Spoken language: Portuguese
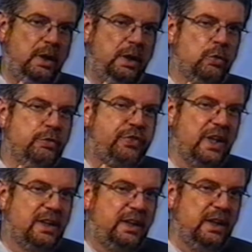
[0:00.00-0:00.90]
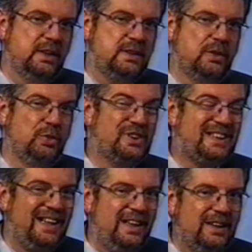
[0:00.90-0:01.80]
e com franqueza, com
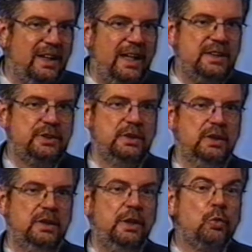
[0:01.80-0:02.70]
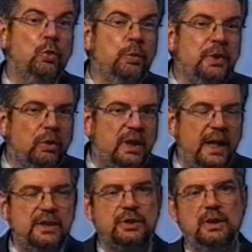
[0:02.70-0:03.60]
seriedade e com
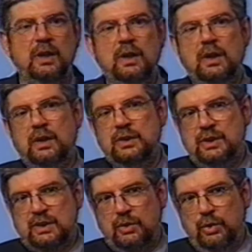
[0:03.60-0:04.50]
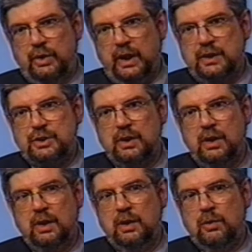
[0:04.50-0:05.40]
humildade diz ao Rio Grande
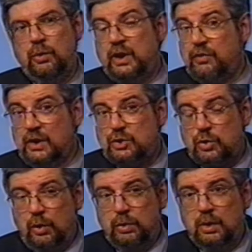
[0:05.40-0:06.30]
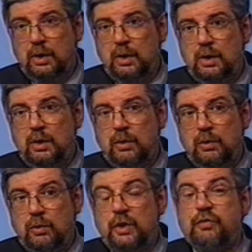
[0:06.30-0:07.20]
o que avançou,
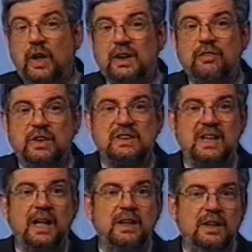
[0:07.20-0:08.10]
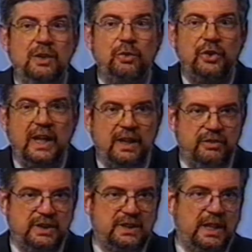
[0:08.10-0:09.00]
o que falta avançar e o que quer
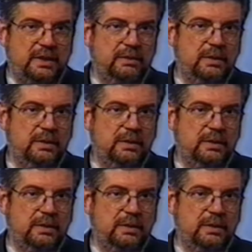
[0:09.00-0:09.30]
avançar.